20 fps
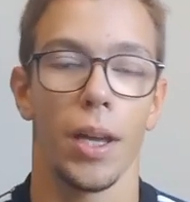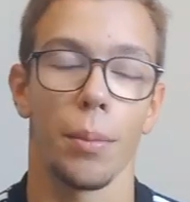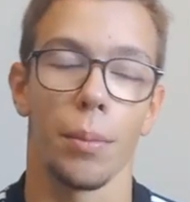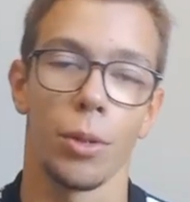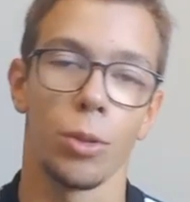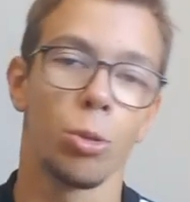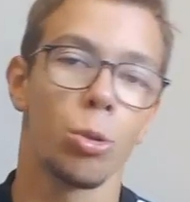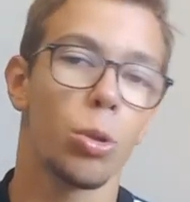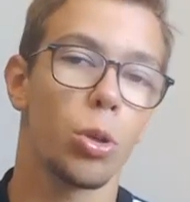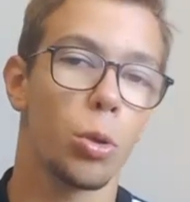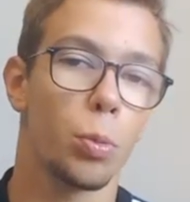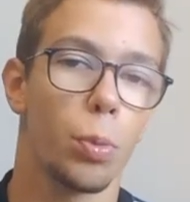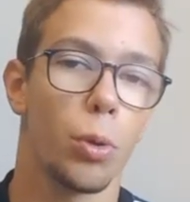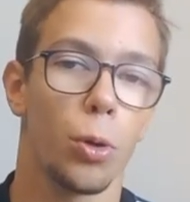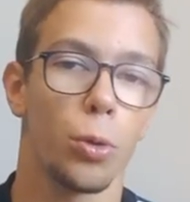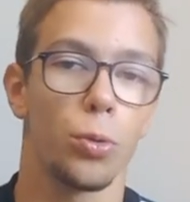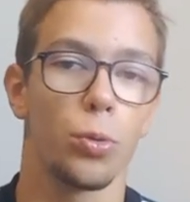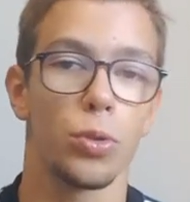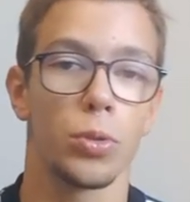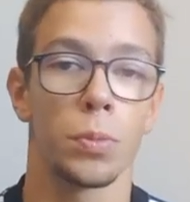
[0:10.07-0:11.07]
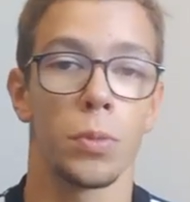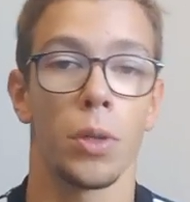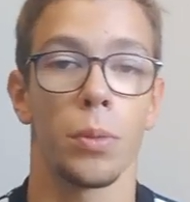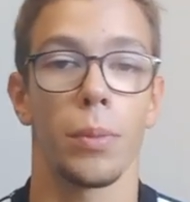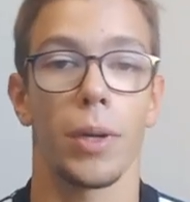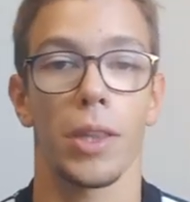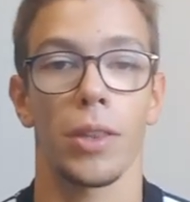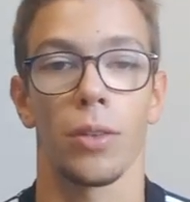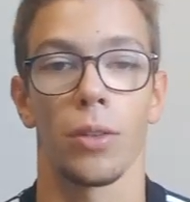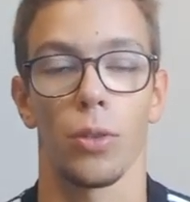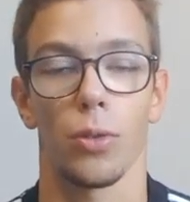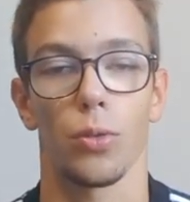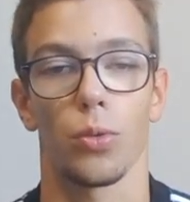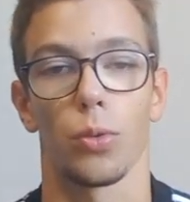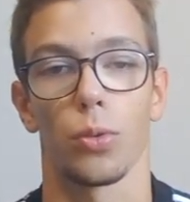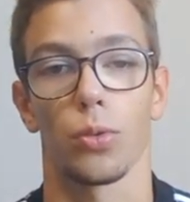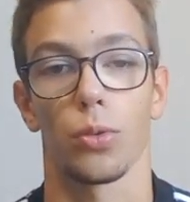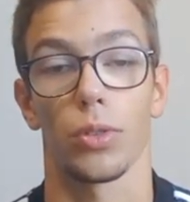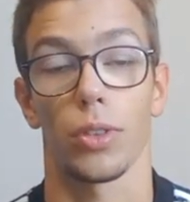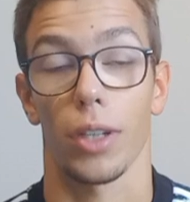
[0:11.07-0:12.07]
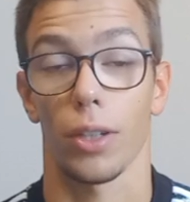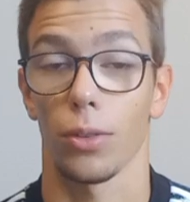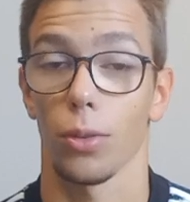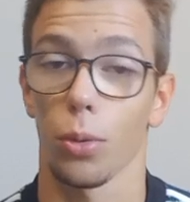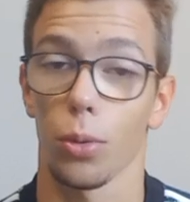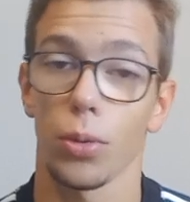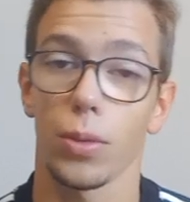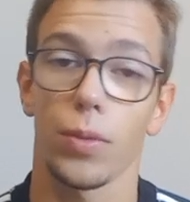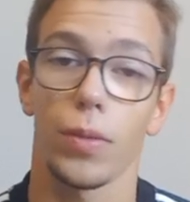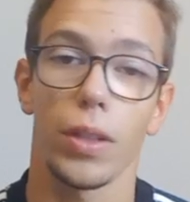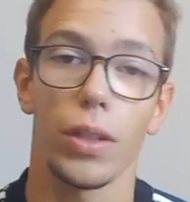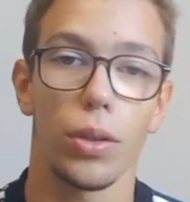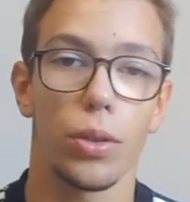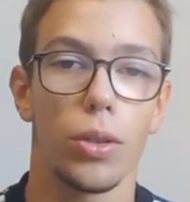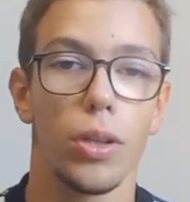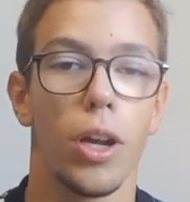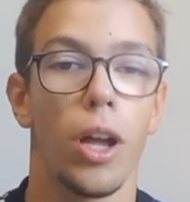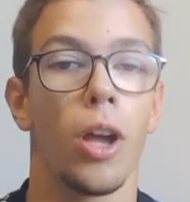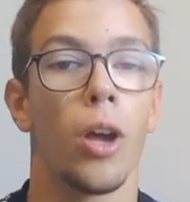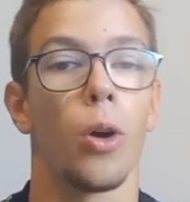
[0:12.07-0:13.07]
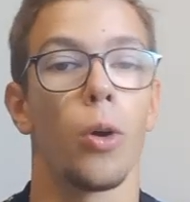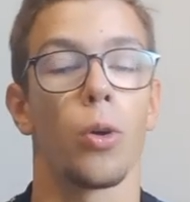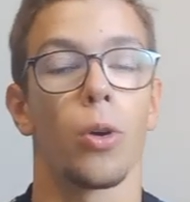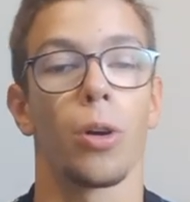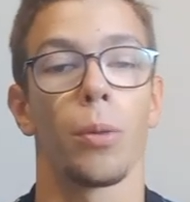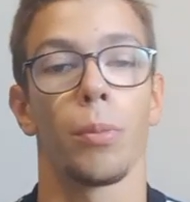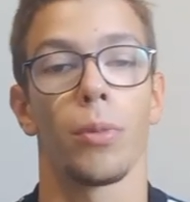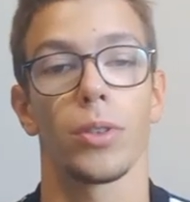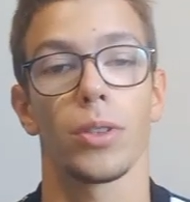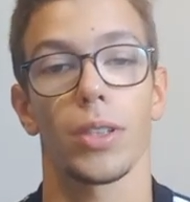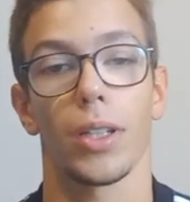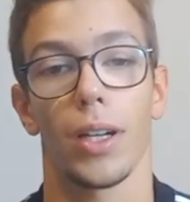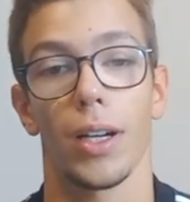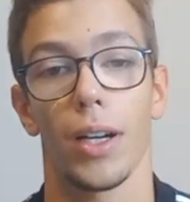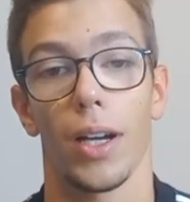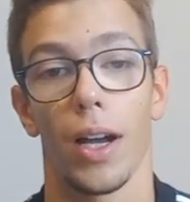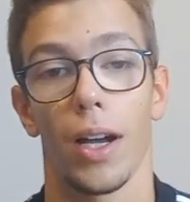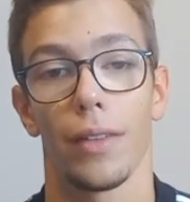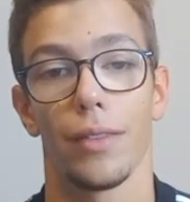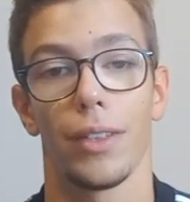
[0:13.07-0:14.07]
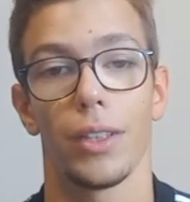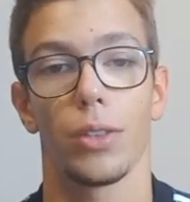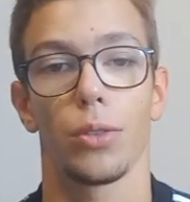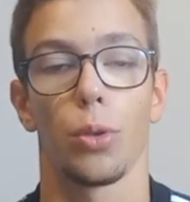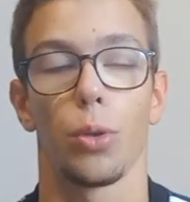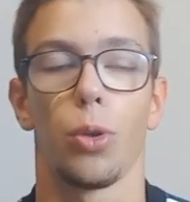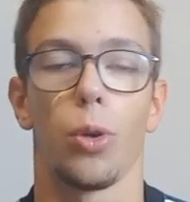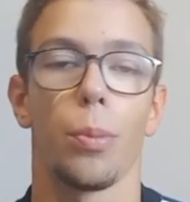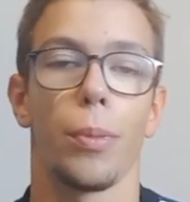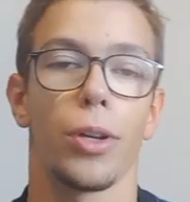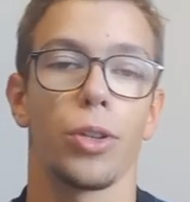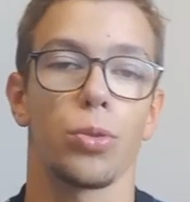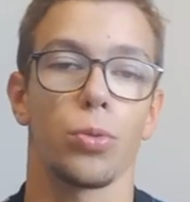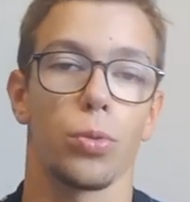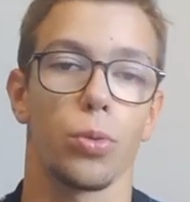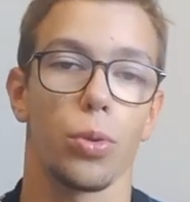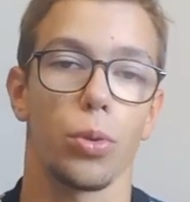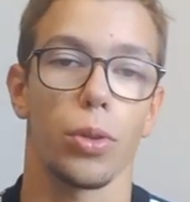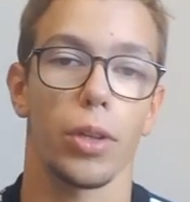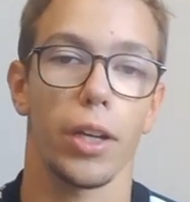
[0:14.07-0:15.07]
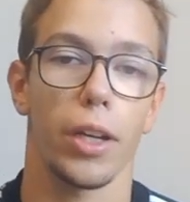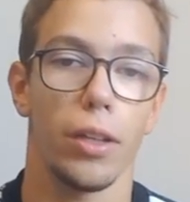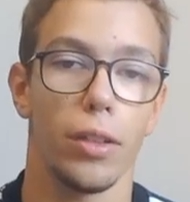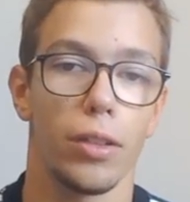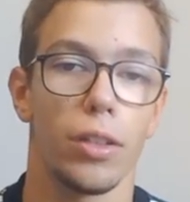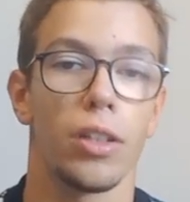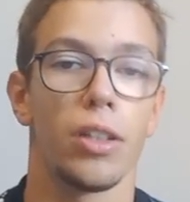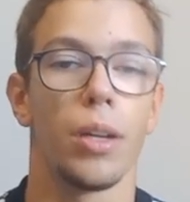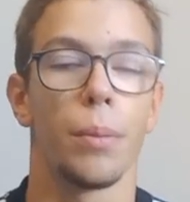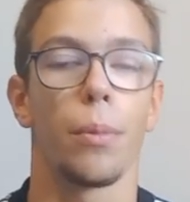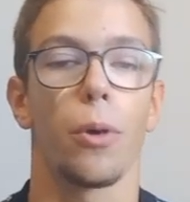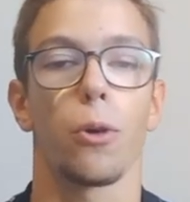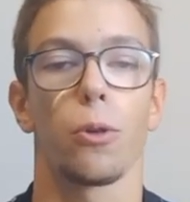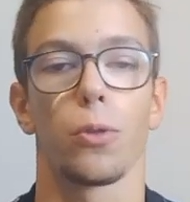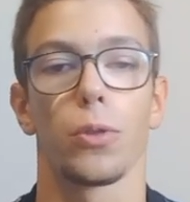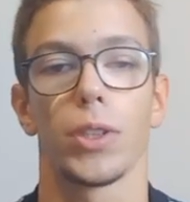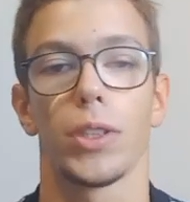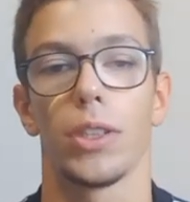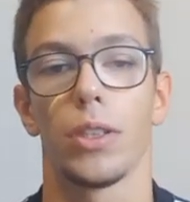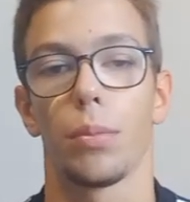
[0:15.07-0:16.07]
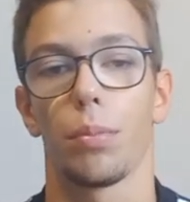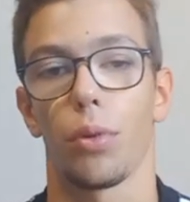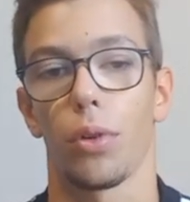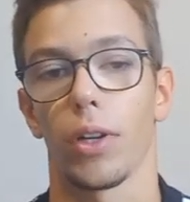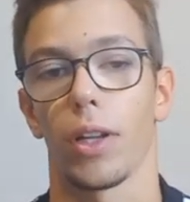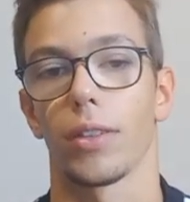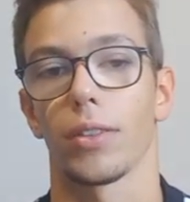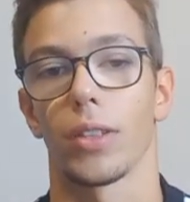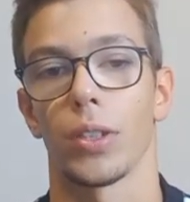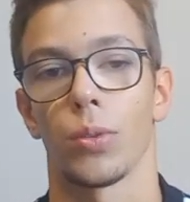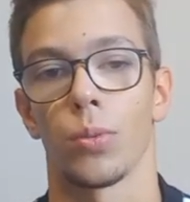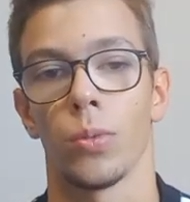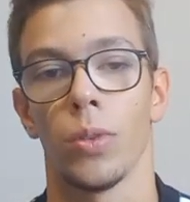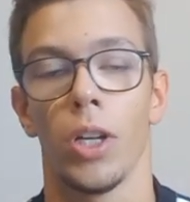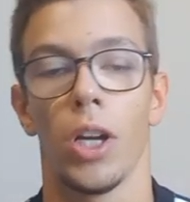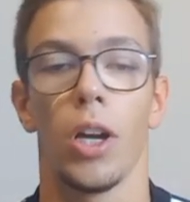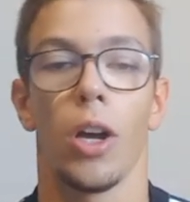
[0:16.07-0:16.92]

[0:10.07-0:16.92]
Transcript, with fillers: Mais nous, on reprend doucement maintenant, donc ce sera une grosse vidéo. On commencera avec euh, le match contre Rennes et les pronostics pour la saison.